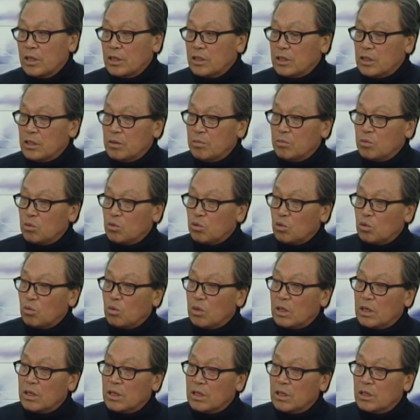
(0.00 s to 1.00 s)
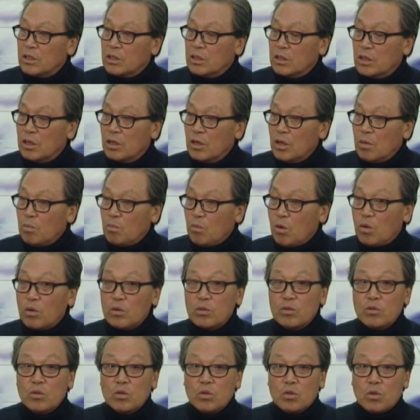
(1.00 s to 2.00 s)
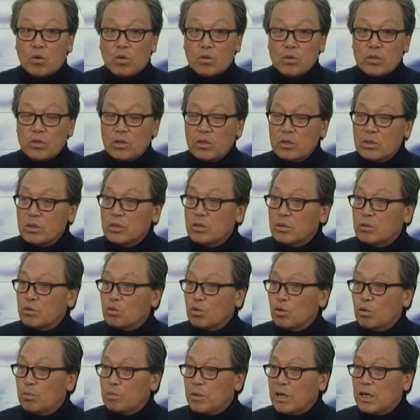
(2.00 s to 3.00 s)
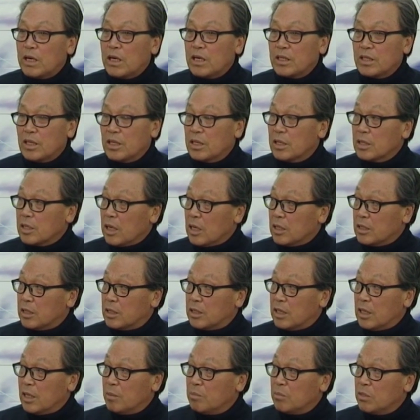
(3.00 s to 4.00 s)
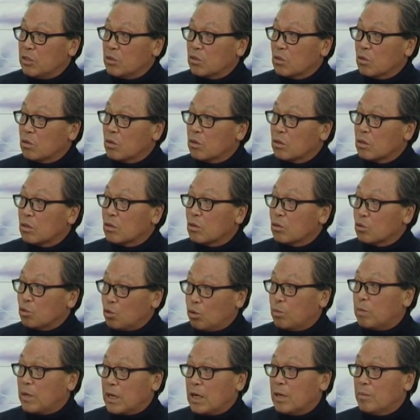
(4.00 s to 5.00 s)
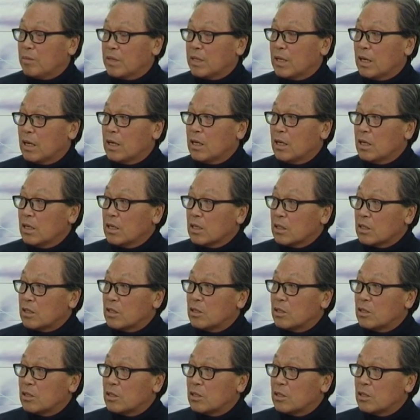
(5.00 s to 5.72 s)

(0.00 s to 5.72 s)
지금 중앙에서 모든 도서를 출판할 땐 다섯 개 민족 언어로 출판합니다. 네.